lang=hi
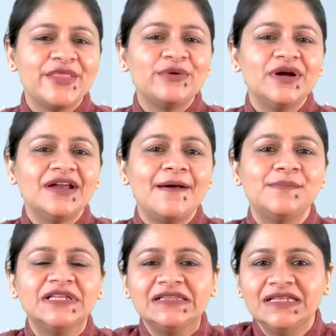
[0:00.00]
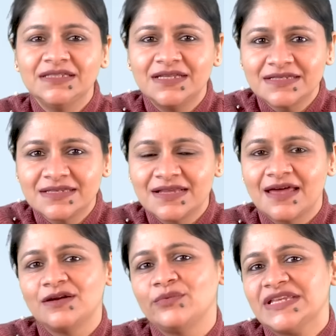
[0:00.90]
तो अगर आप मंथली दस
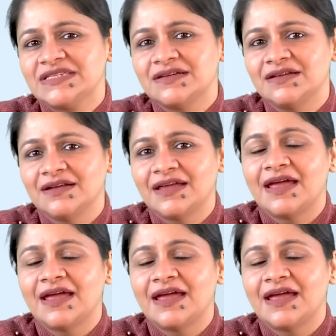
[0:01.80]
हज़ार इन्वेस्ट कर रहे